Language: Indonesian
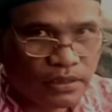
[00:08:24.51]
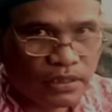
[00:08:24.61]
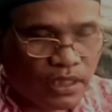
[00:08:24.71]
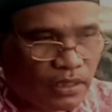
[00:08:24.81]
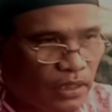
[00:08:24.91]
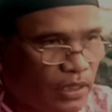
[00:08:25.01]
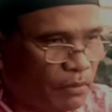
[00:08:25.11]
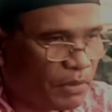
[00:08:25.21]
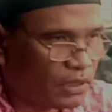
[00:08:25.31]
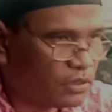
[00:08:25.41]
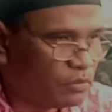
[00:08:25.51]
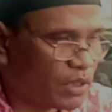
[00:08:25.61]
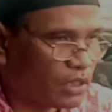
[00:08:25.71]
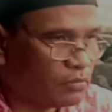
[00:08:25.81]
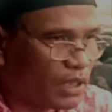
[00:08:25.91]
Jadi ada yang
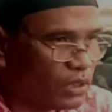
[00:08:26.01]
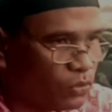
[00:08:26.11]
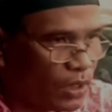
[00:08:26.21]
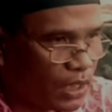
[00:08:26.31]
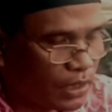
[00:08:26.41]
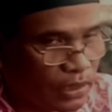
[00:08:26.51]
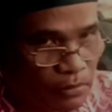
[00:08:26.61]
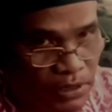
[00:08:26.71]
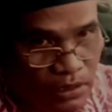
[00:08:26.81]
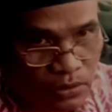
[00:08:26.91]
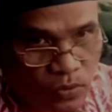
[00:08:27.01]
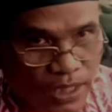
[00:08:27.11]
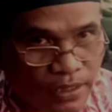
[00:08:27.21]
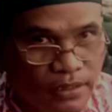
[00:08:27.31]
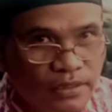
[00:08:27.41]
menerjemahkan sebagai Tuhan, ada yang jadi
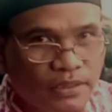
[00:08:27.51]
tuan.